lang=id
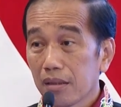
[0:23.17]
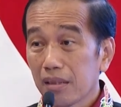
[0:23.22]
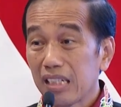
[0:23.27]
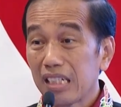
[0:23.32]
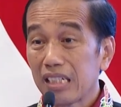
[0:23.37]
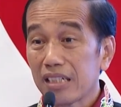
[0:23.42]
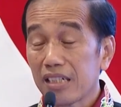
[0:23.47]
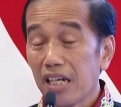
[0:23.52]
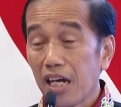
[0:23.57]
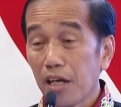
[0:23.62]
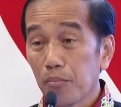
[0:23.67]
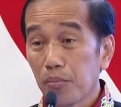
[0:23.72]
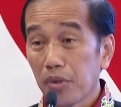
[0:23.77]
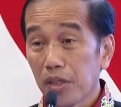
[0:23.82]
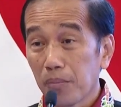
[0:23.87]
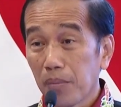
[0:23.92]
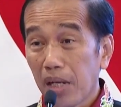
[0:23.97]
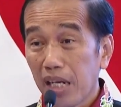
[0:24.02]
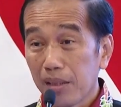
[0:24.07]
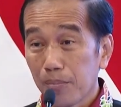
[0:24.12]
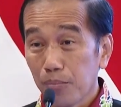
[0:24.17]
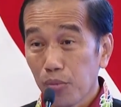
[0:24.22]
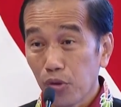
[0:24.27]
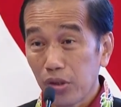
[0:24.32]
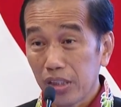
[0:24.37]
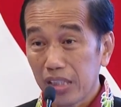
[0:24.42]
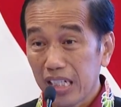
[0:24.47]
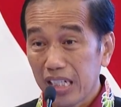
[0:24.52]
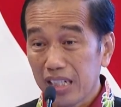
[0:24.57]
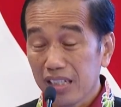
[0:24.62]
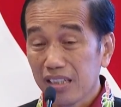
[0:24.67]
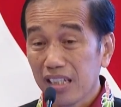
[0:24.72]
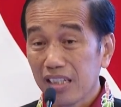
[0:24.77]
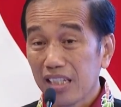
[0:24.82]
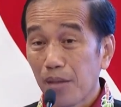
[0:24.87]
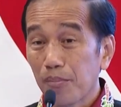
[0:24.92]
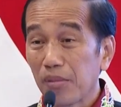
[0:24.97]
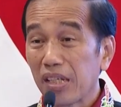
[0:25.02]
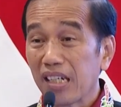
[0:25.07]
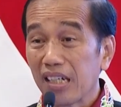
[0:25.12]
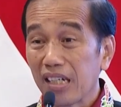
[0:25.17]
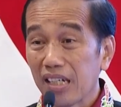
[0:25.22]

Tidak bermain politik tetapi